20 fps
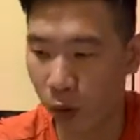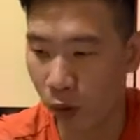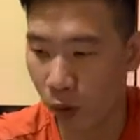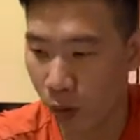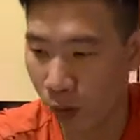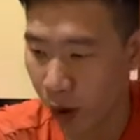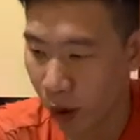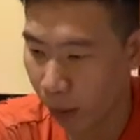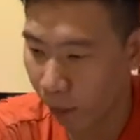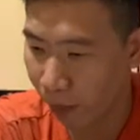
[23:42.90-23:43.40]

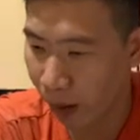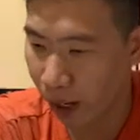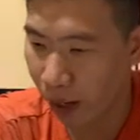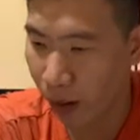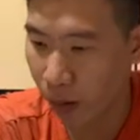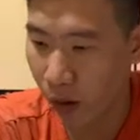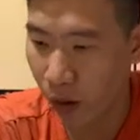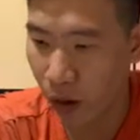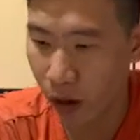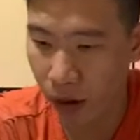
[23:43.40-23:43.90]
Mo ma
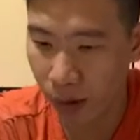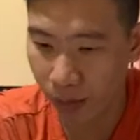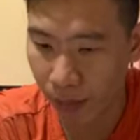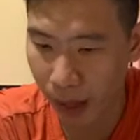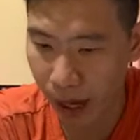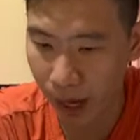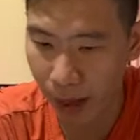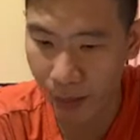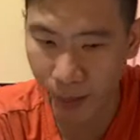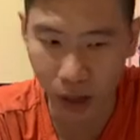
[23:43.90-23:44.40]
mohon
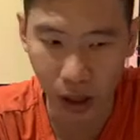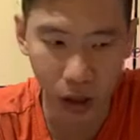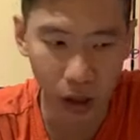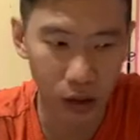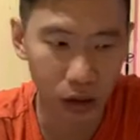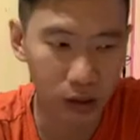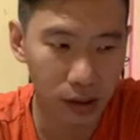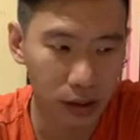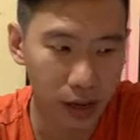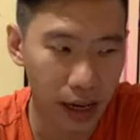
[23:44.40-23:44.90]
maaf
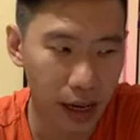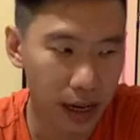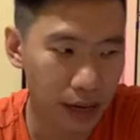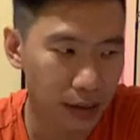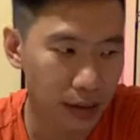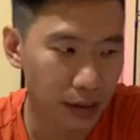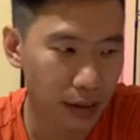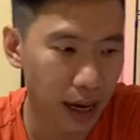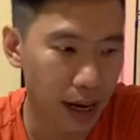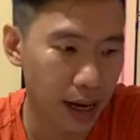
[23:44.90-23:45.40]
kalau
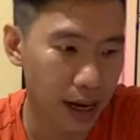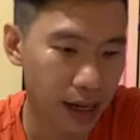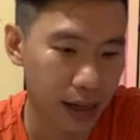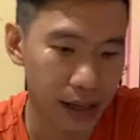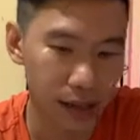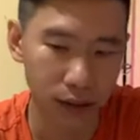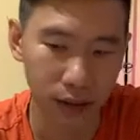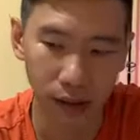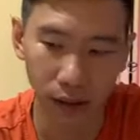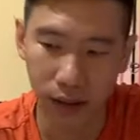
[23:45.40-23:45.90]
saya salah
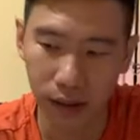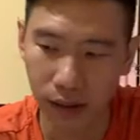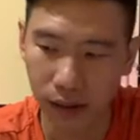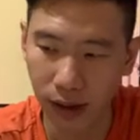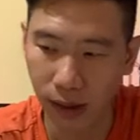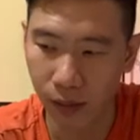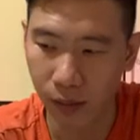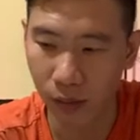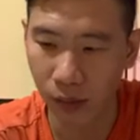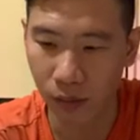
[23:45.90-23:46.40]
ya, soalnya
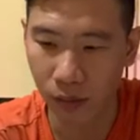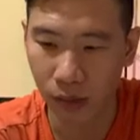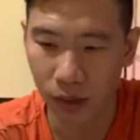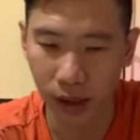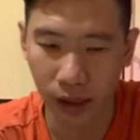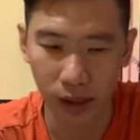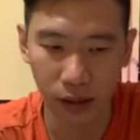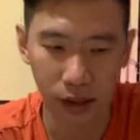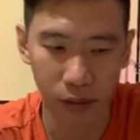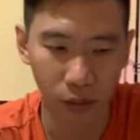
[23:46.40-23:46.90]
saya belum
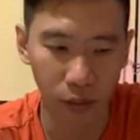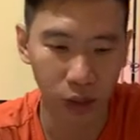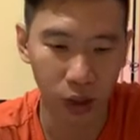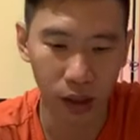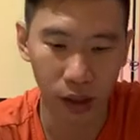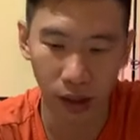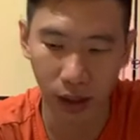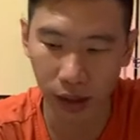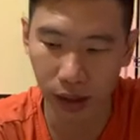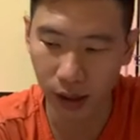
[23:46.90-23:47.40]
cek
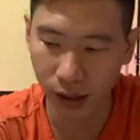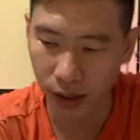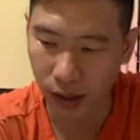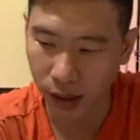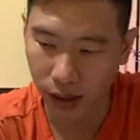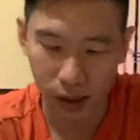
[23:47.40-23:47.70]
semua tadi